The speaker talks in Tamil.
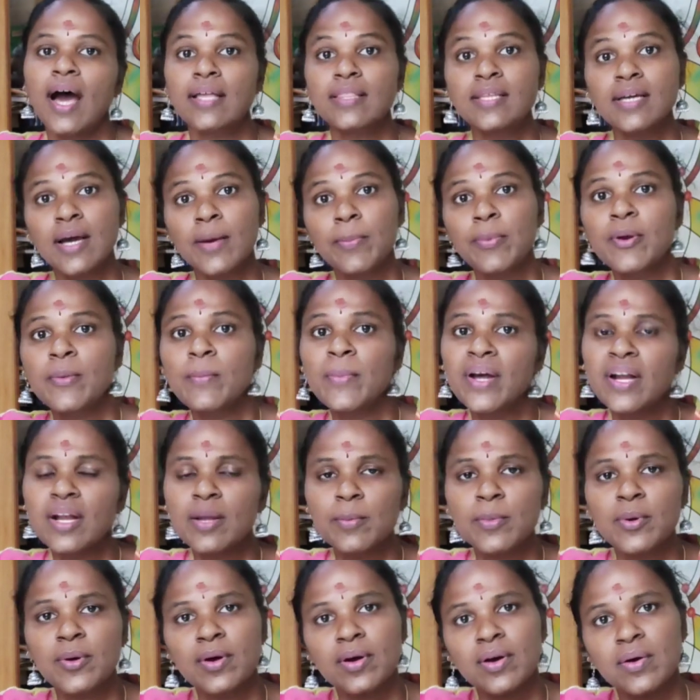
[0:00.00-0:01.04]
அதுக்கப்புறமா
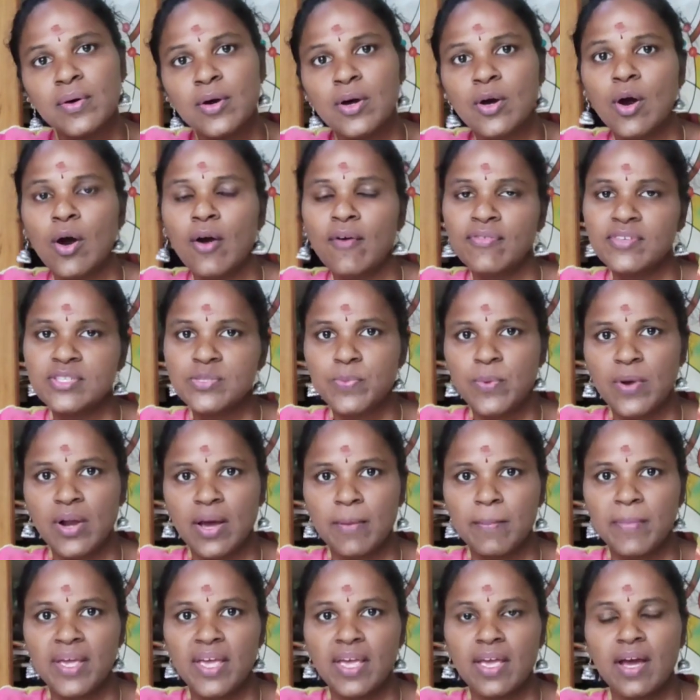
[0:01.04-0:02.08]
நம்ம ஆஃபீஸ்
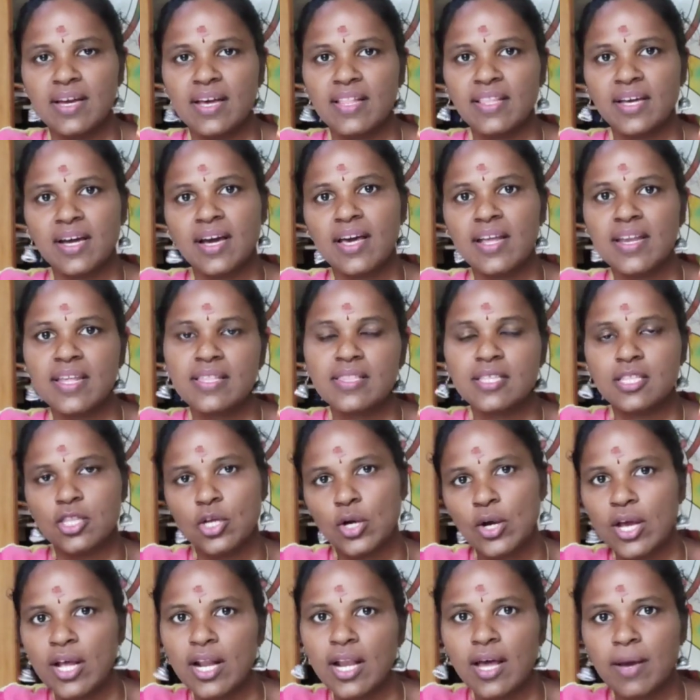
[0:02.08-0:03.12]
போகலாமே அந்த காரியத்தை
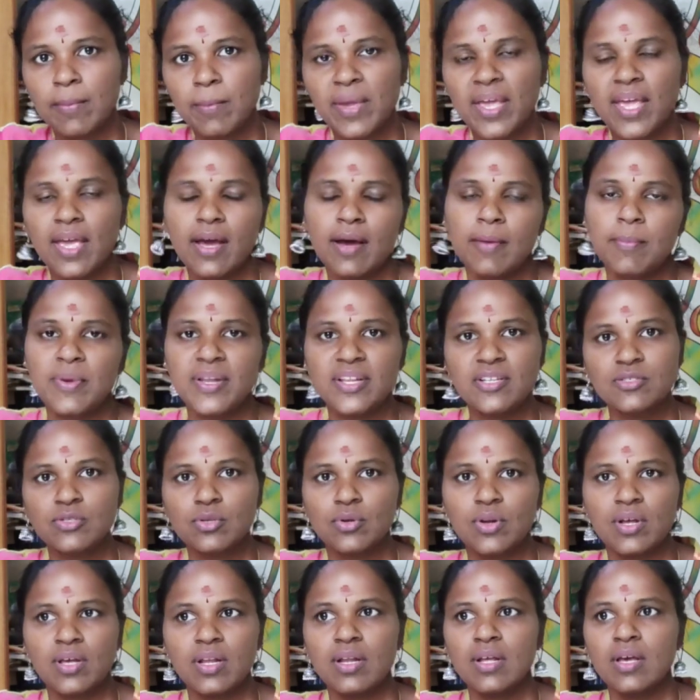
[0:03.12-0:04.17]
தொடங்கலாமே அப்படின்னு
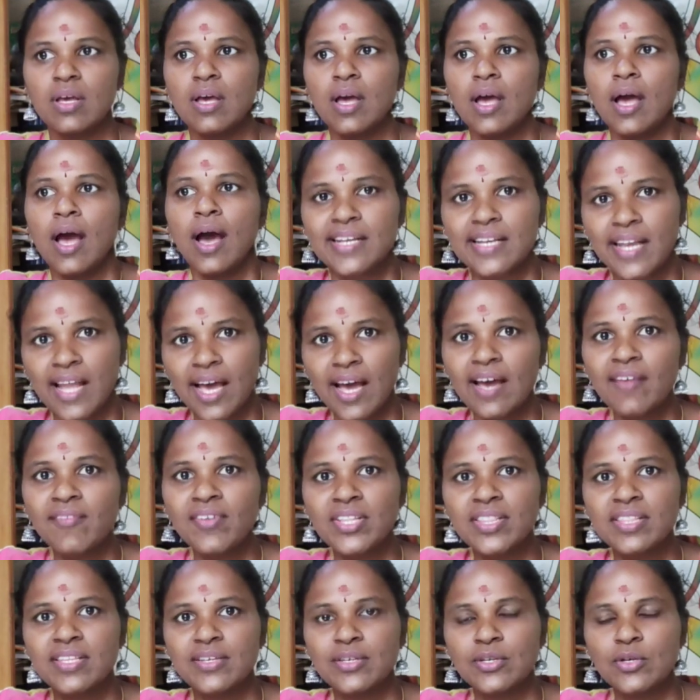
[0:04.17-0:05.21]
சொன்னார்
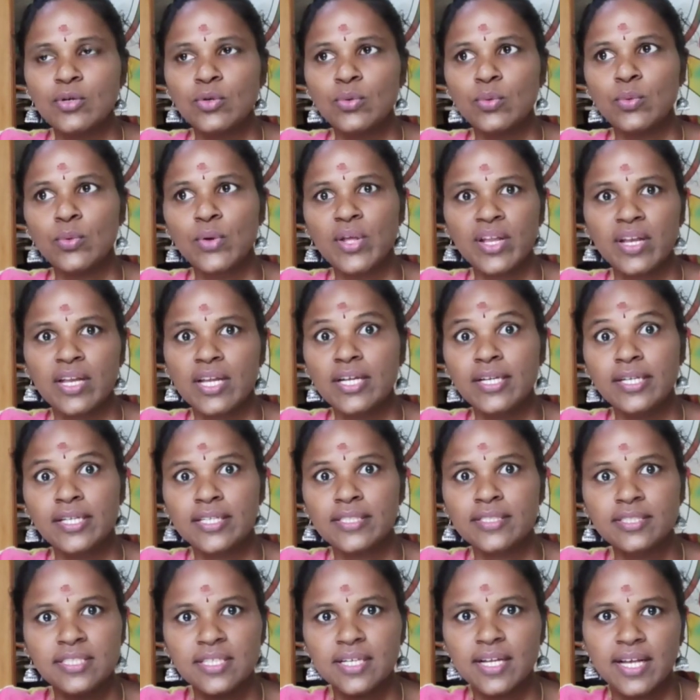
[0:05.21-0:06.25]
நான் வந்து உடனே
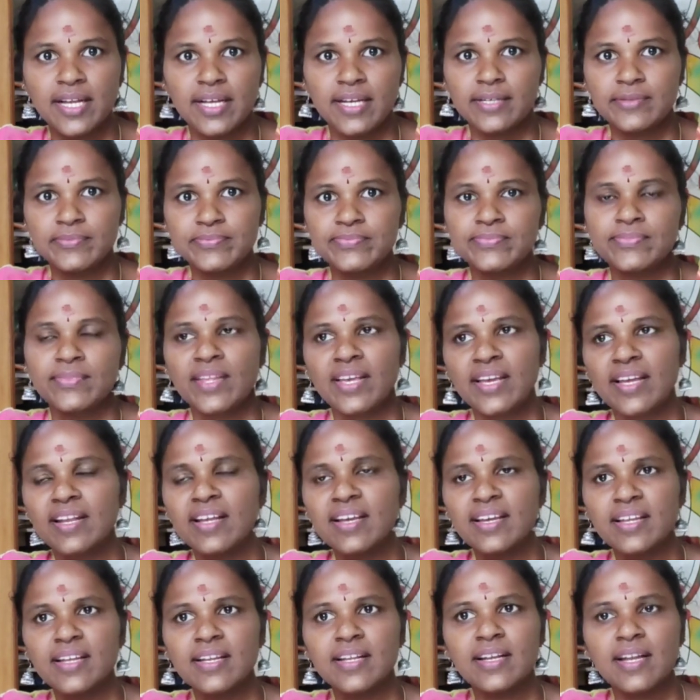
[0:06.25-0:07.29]
டென்ஷன் ஆயிட்டேன்
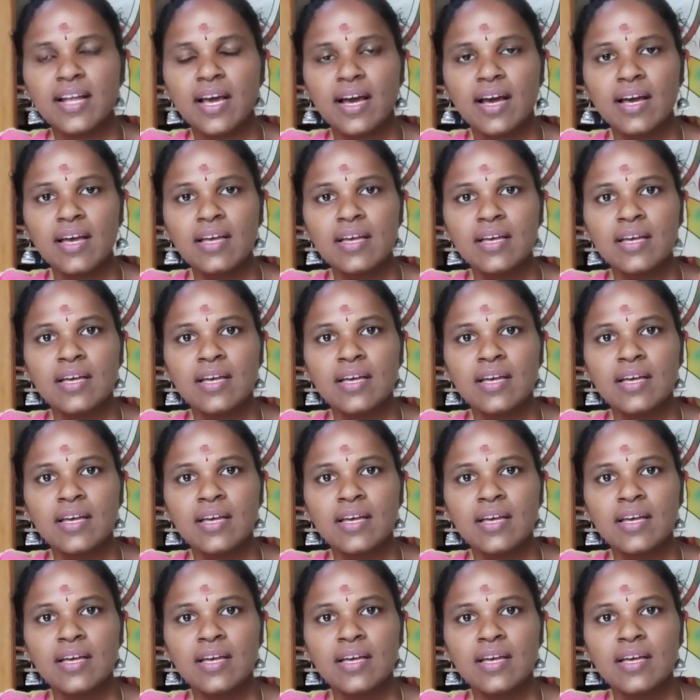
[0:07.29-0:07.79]
எனக்கு என்னன்னா